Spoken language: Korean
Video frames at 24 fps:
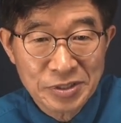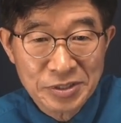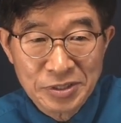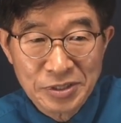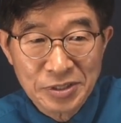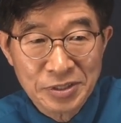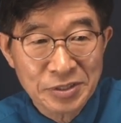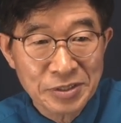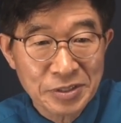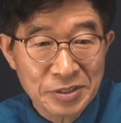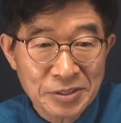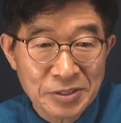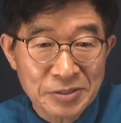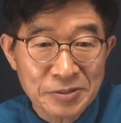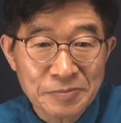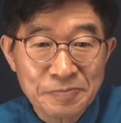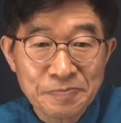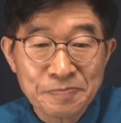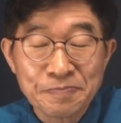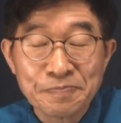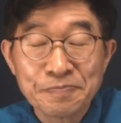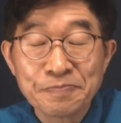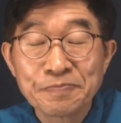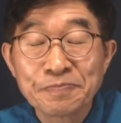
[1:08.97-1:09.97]

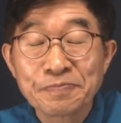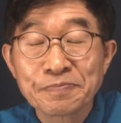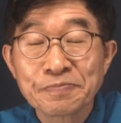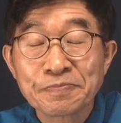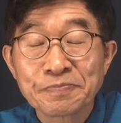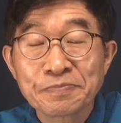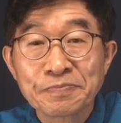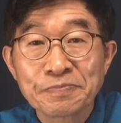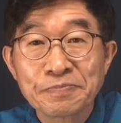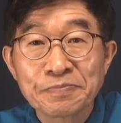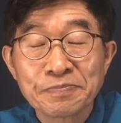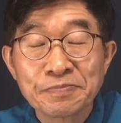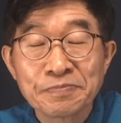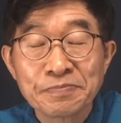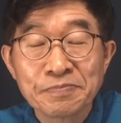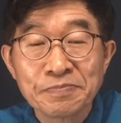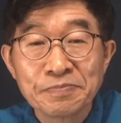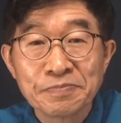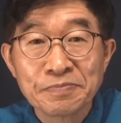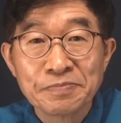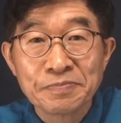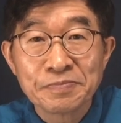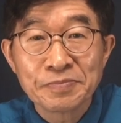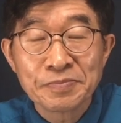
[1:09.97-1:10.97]
선거는
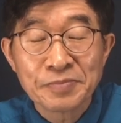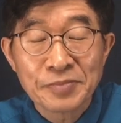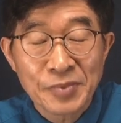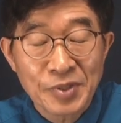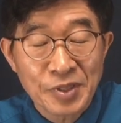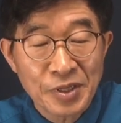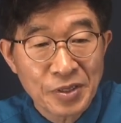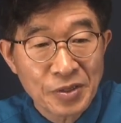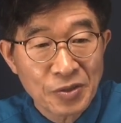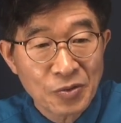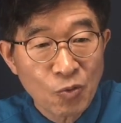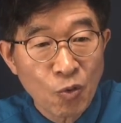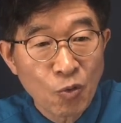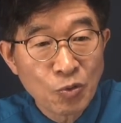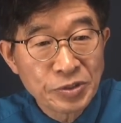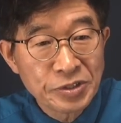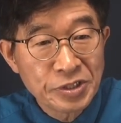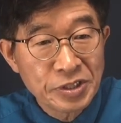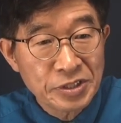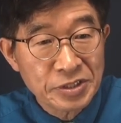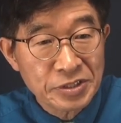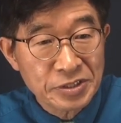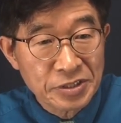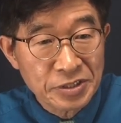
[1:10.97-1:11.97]
이
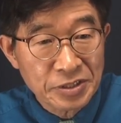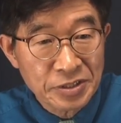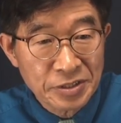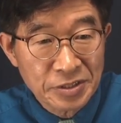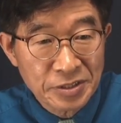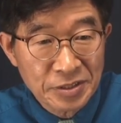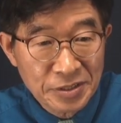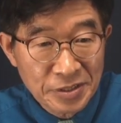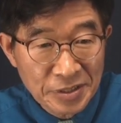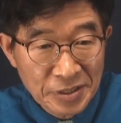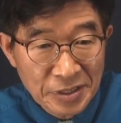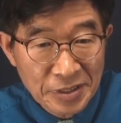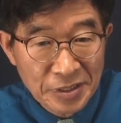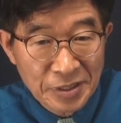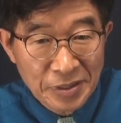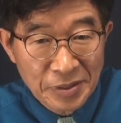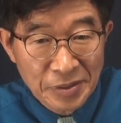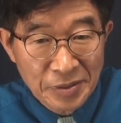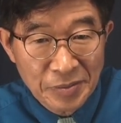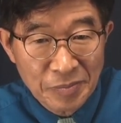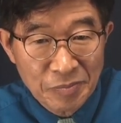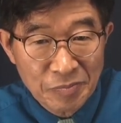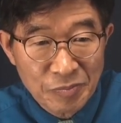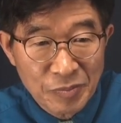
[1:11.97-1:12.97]
공직선거에
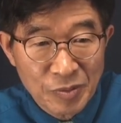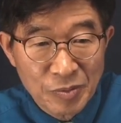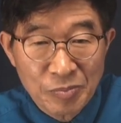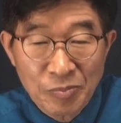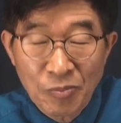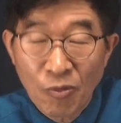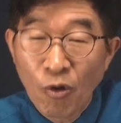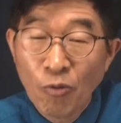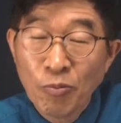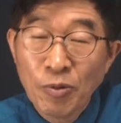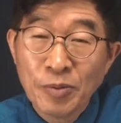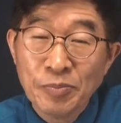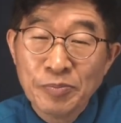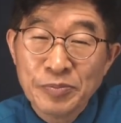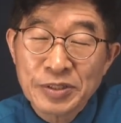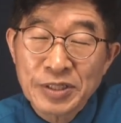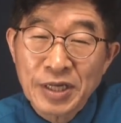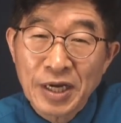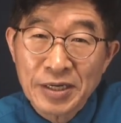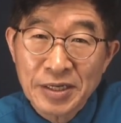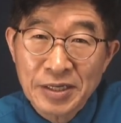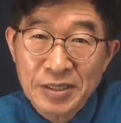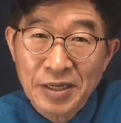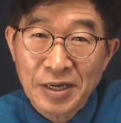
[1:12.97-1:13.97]
뭐 모범
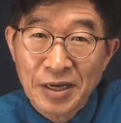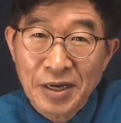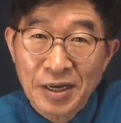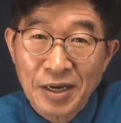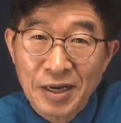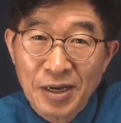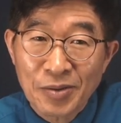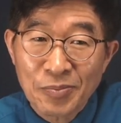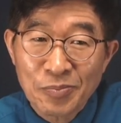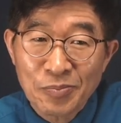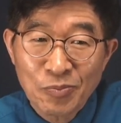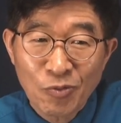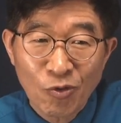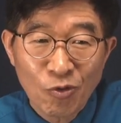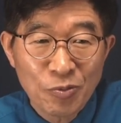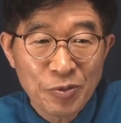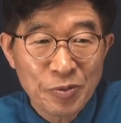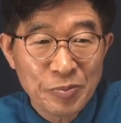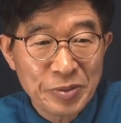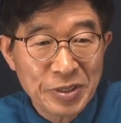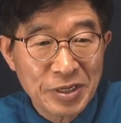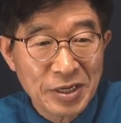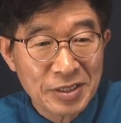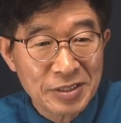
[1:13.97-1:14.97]
사례다,
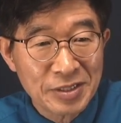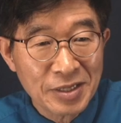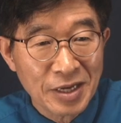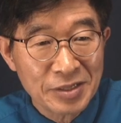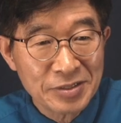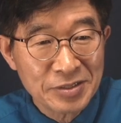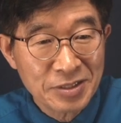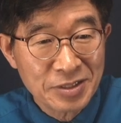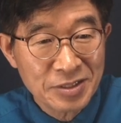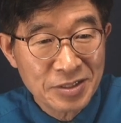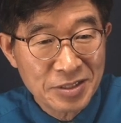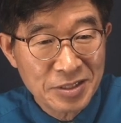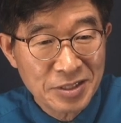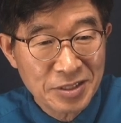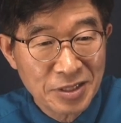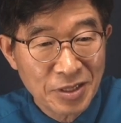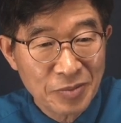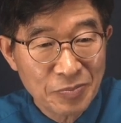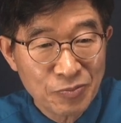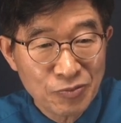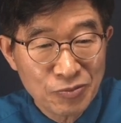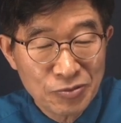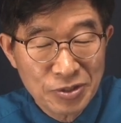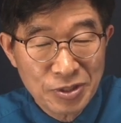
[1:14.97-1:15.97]
모범이란 단어를 이런 데
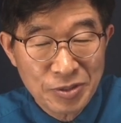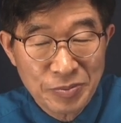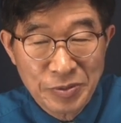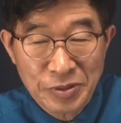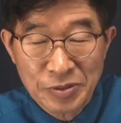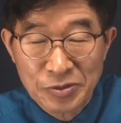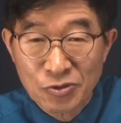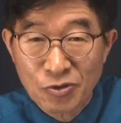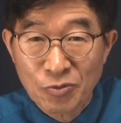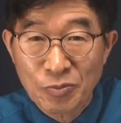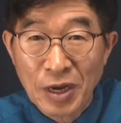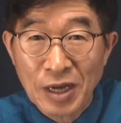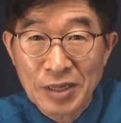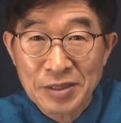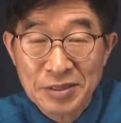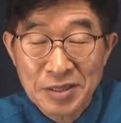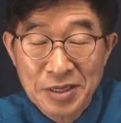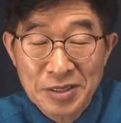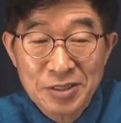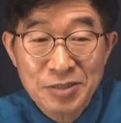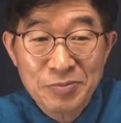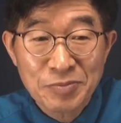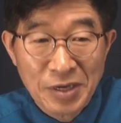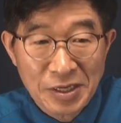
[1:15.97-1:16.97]
붙이면 좀 안
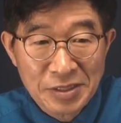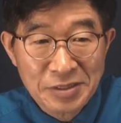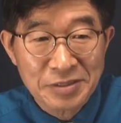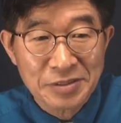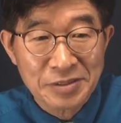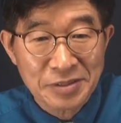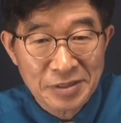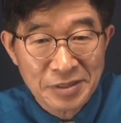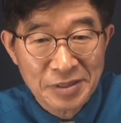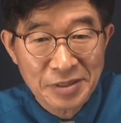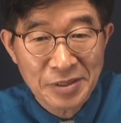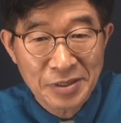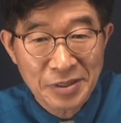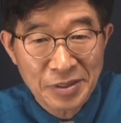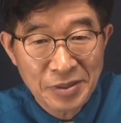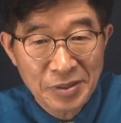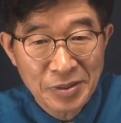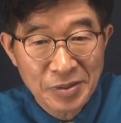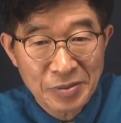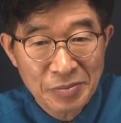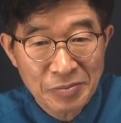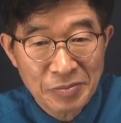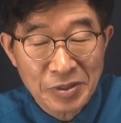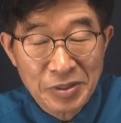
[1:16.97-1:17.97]
되지만
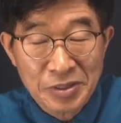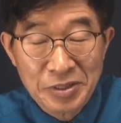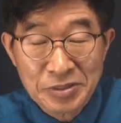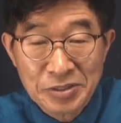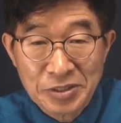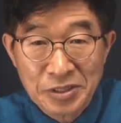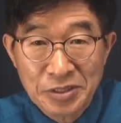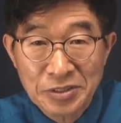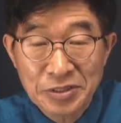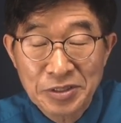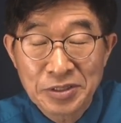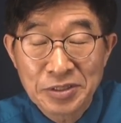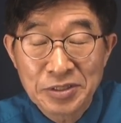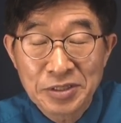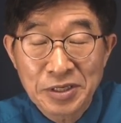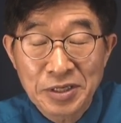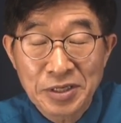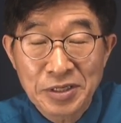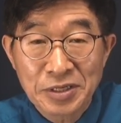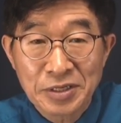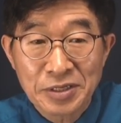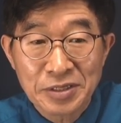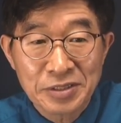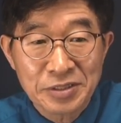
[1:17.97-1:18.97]
뭐그
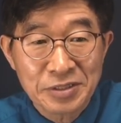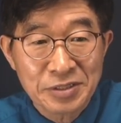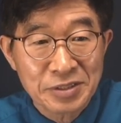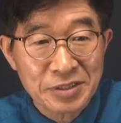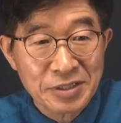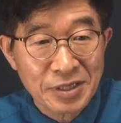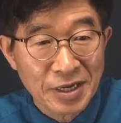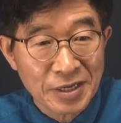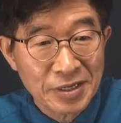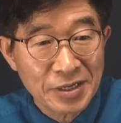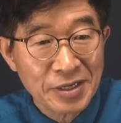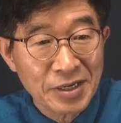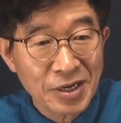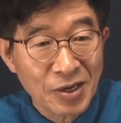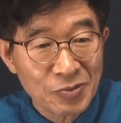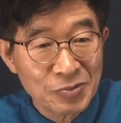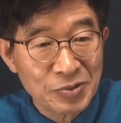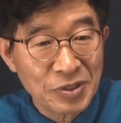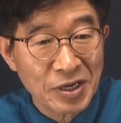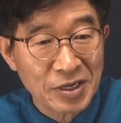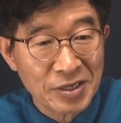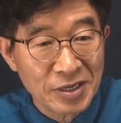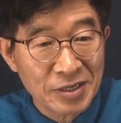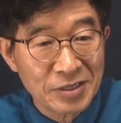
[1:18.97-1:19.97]
전형적인 그런 사례
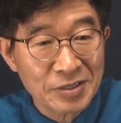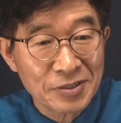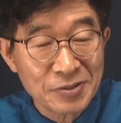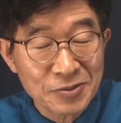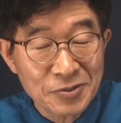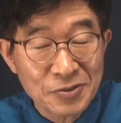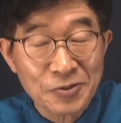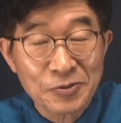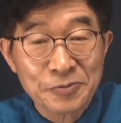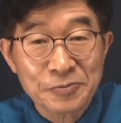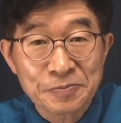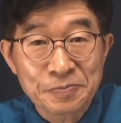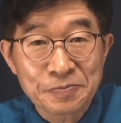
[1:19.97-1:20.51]
가운데 하나인 거죠.